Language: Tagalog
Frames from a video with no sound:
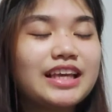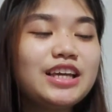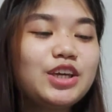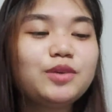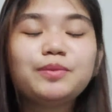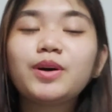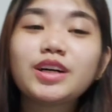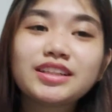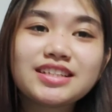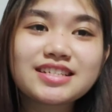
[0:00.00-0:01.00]
Thank you
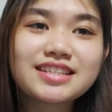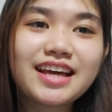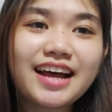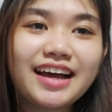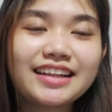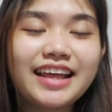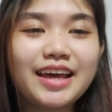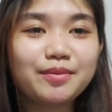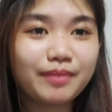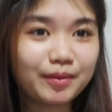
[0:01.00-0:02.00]
po, this dad
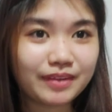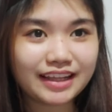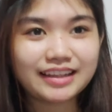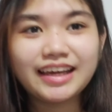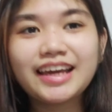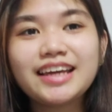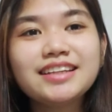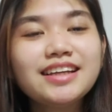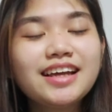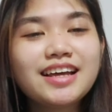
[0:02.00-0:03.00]
and mom
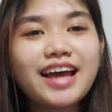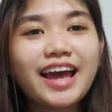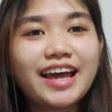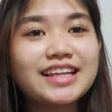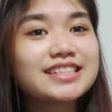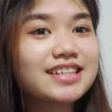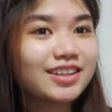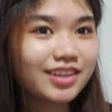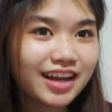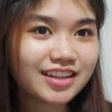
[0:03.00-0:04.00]
Lalaine and sa
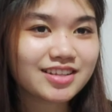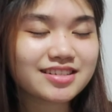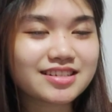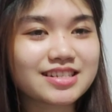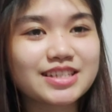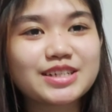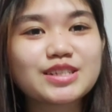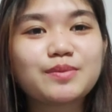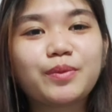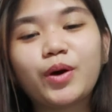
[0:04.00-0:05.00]
Tolado
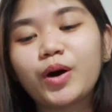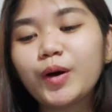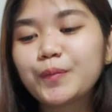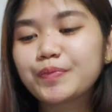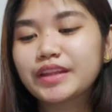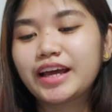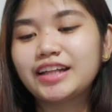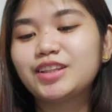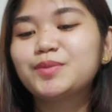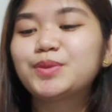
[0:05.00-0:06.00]
Sisters po.
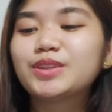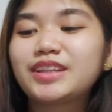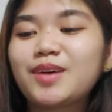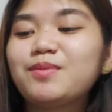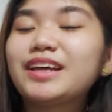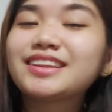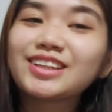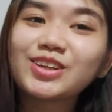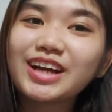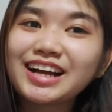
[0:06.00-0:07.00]
Ito pong tablet
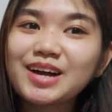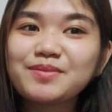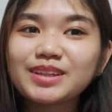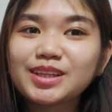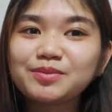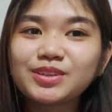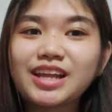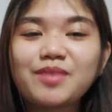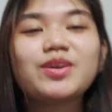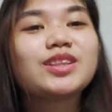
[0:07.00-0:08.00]
na to gagamitin po
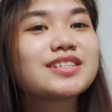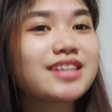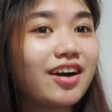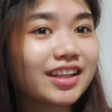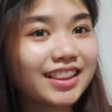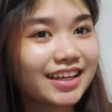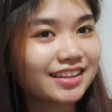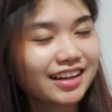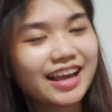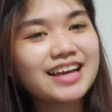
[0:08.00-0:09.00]
namin to sa
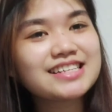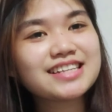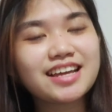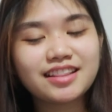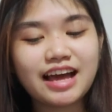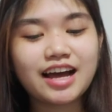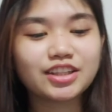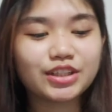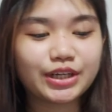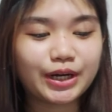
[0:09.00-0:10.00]
online class and
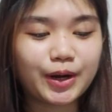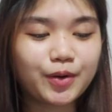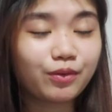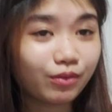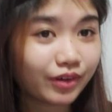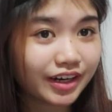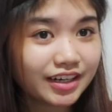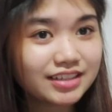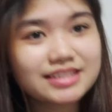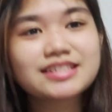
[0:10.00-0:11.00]
other
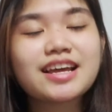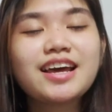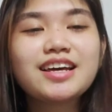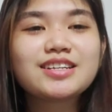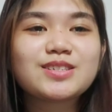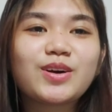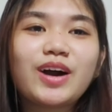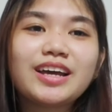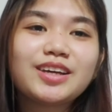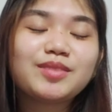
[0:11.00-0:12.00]
works. So,
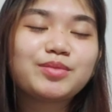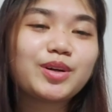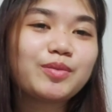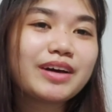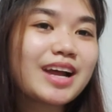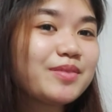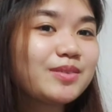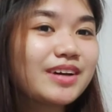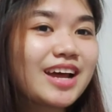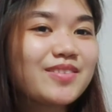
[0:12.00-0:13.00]
ayun po.
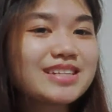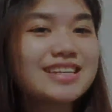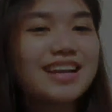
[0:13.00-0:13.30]
Maraming maraming